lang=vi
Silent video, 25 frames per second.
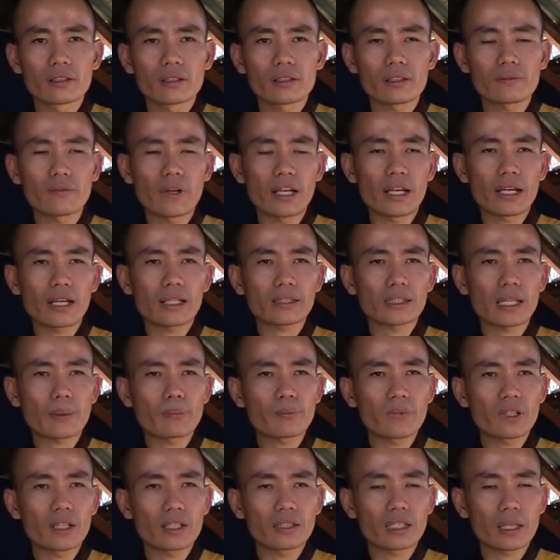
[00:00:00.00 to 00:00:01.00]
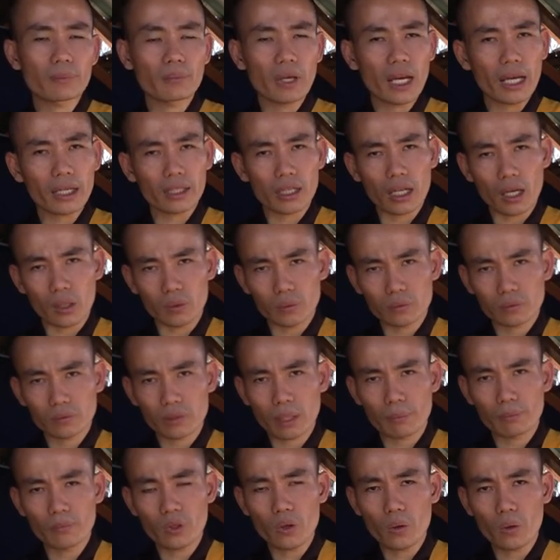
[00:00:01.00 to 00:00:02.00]
như vậy là cái tâm mình là tâm ác độc
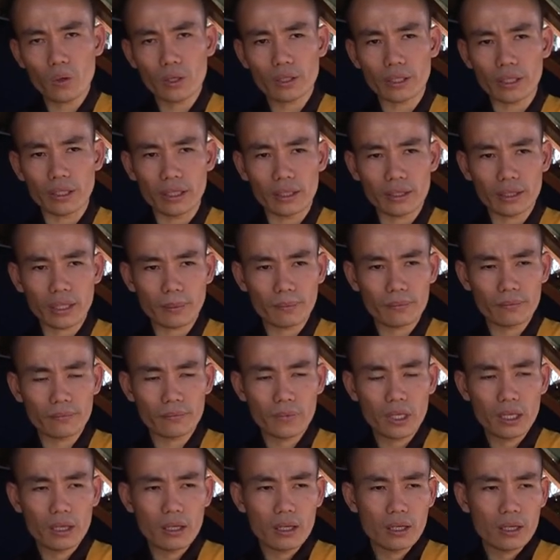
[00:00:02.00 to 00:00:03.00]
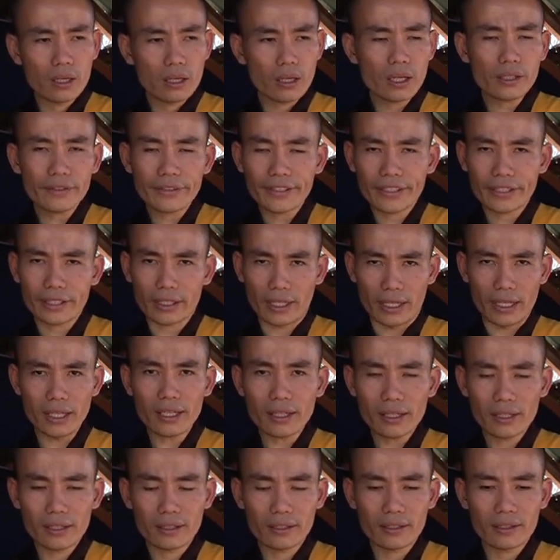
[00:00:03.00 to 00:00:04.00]
tâm đố kỵ tâm ích
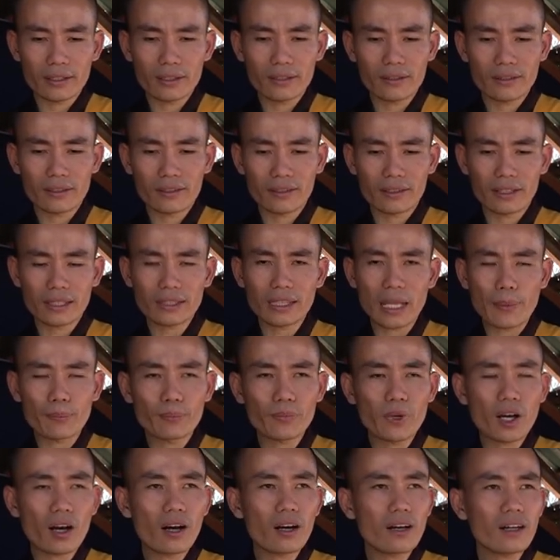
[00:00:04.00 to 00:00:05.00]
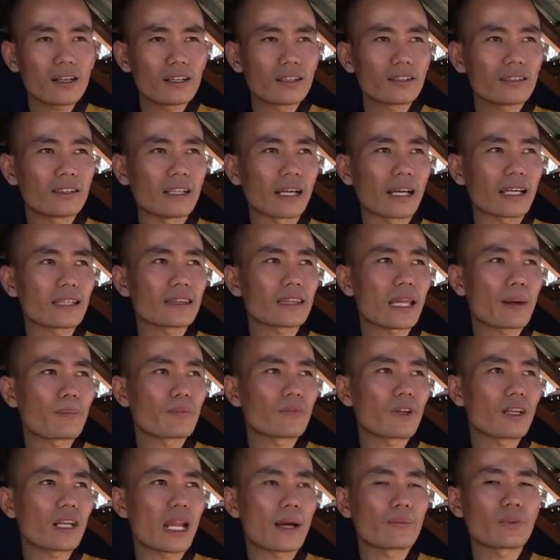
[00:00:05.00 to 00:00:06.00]
kỷ cái tâm đó là cái
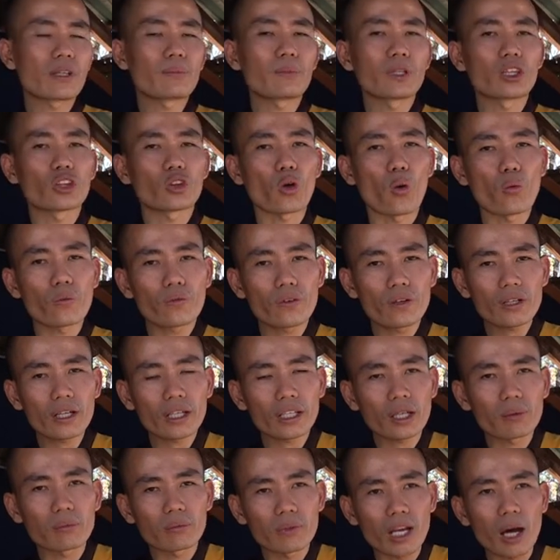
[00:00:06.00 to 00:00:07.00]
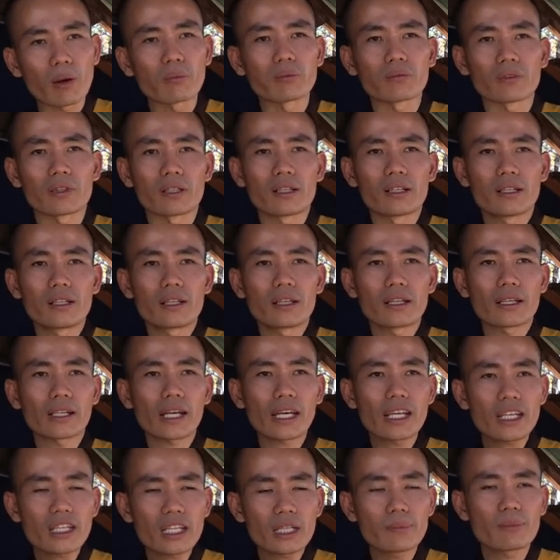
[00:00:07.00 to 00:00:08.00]
tâm nó làm cho mình tổn phước ở trong lòng
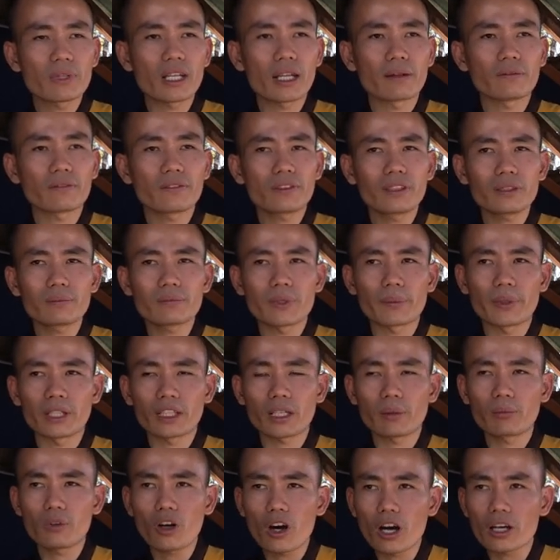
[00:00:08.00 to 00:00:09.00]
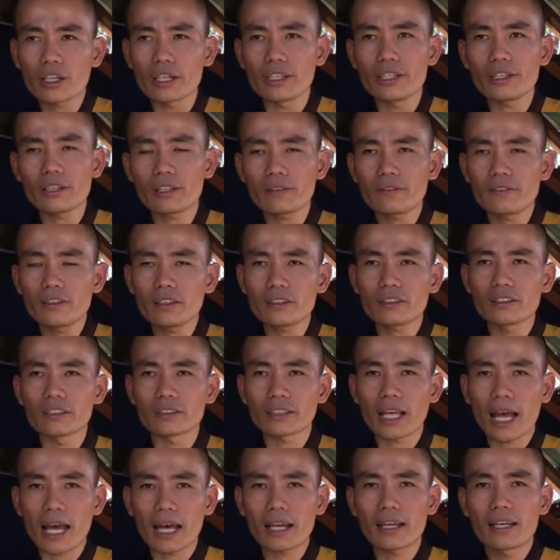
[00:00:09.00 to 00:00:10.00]
ngay khi mình làm phước mà mình không hoan hỷ với cái phước người
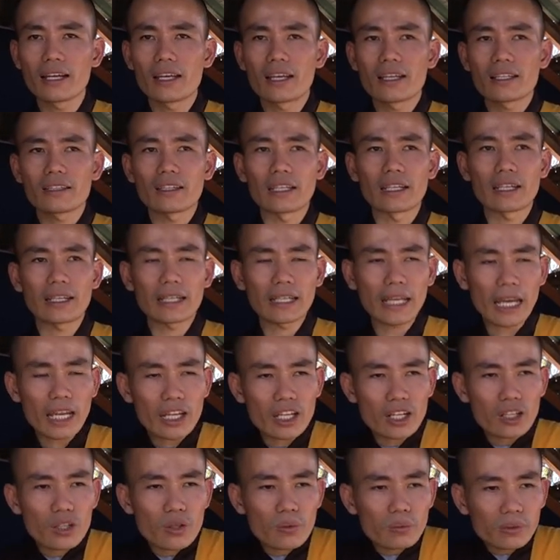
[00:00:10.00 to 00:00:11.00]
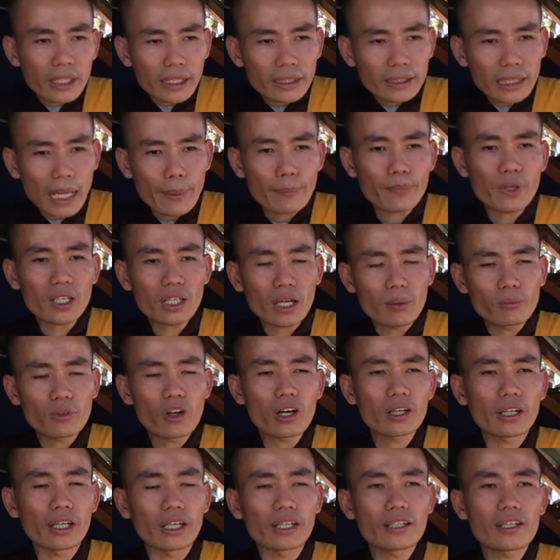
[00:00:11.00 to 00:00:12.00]
ta thì ngay lúc cái tâm nó không
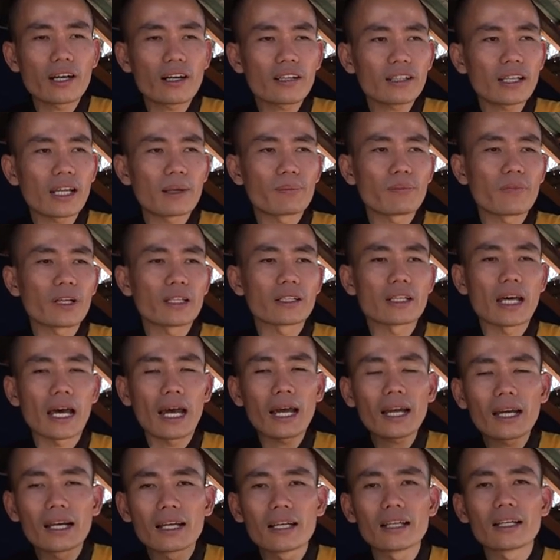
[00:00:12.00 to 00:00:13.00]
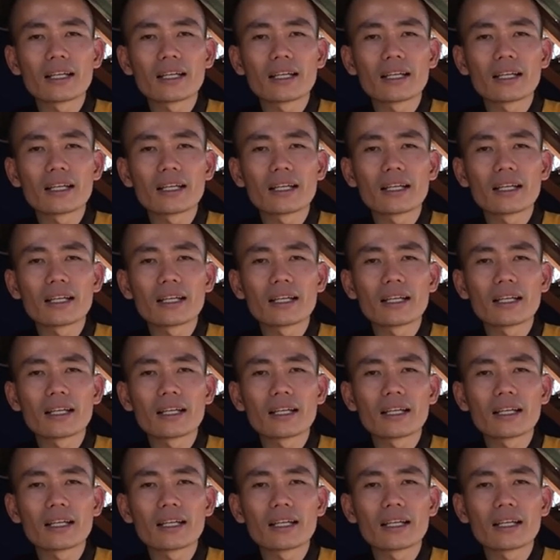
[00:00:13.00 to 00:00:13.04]
hoan hỷ đó là mình đã